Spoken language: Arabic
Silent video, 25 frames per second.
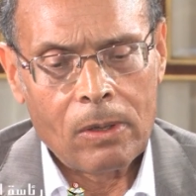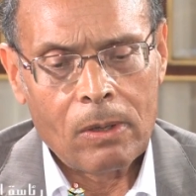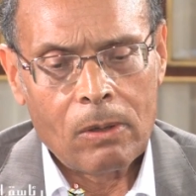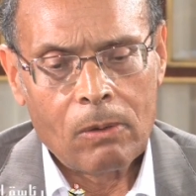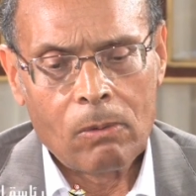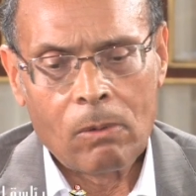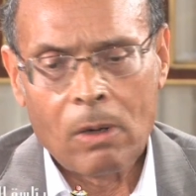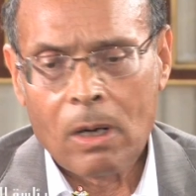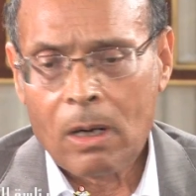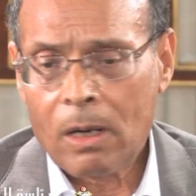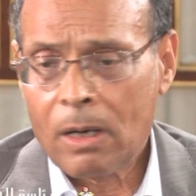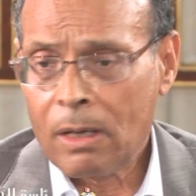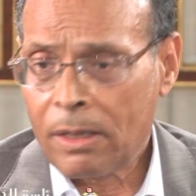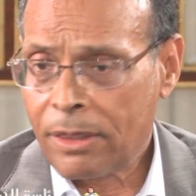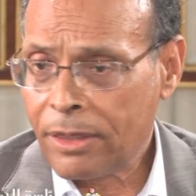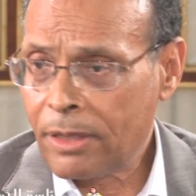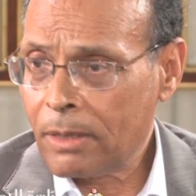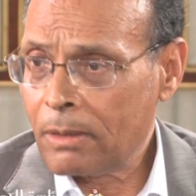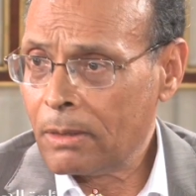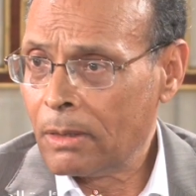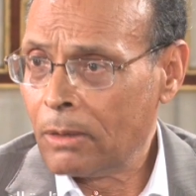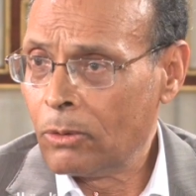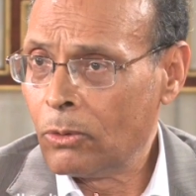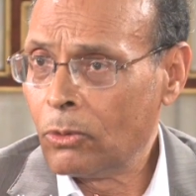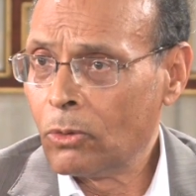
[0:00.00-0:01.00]

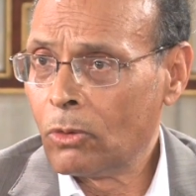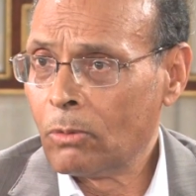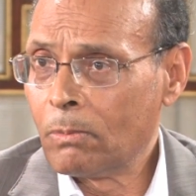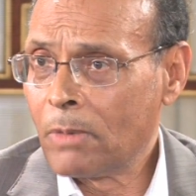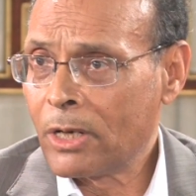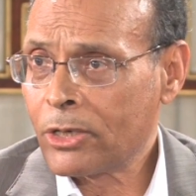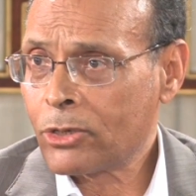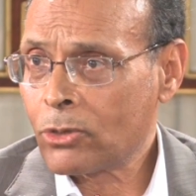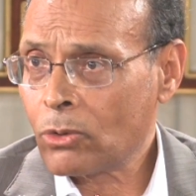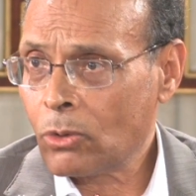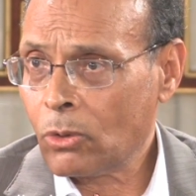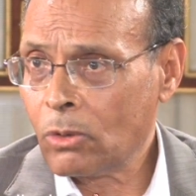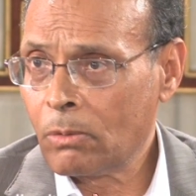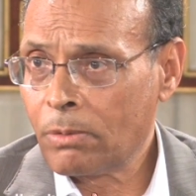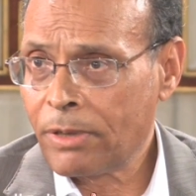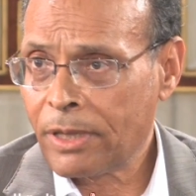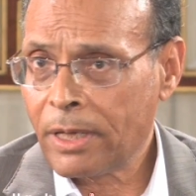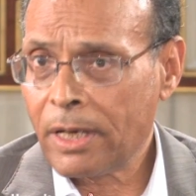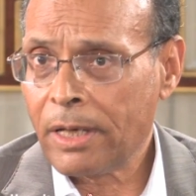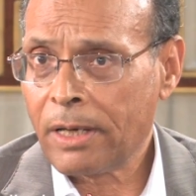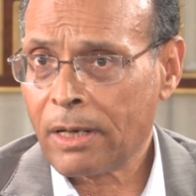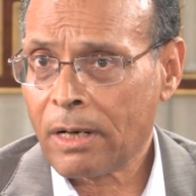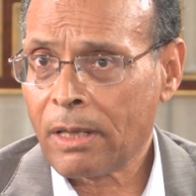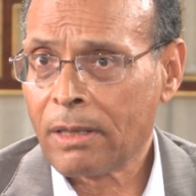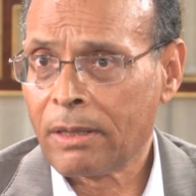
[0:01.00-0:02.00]
واليوم الشعوب
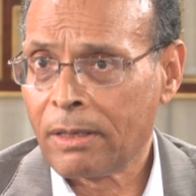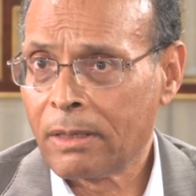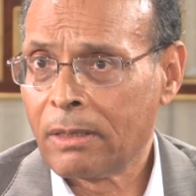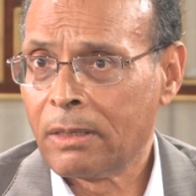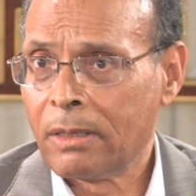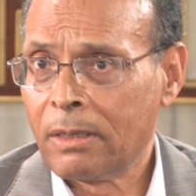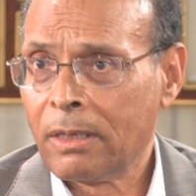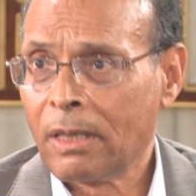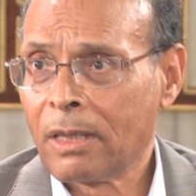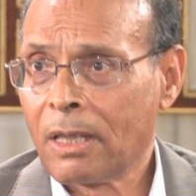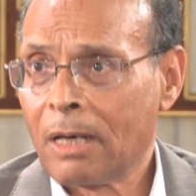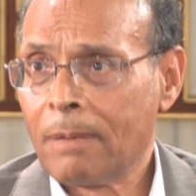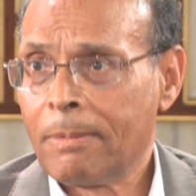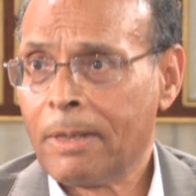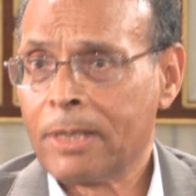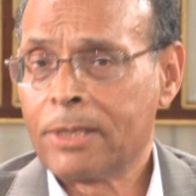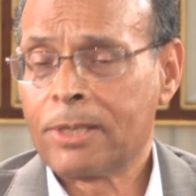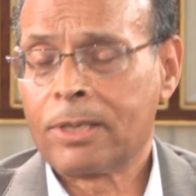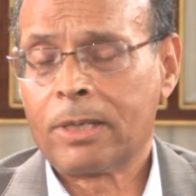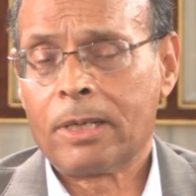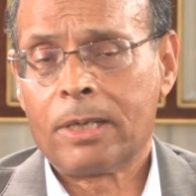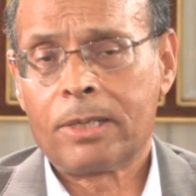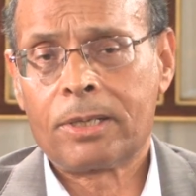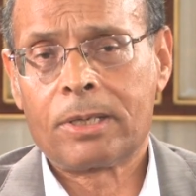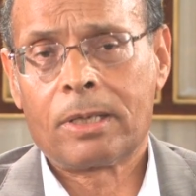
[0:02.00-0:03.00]
ثائرة ضد النظام
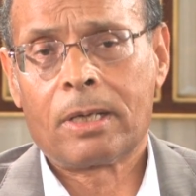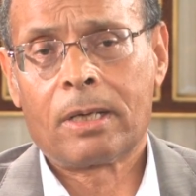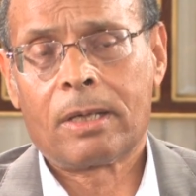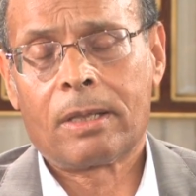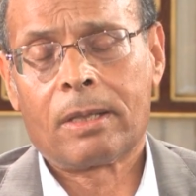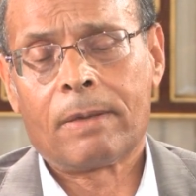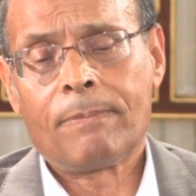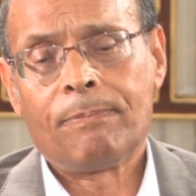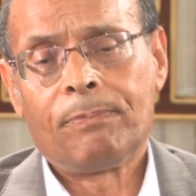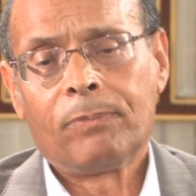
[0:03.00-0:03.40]
السياسي هذا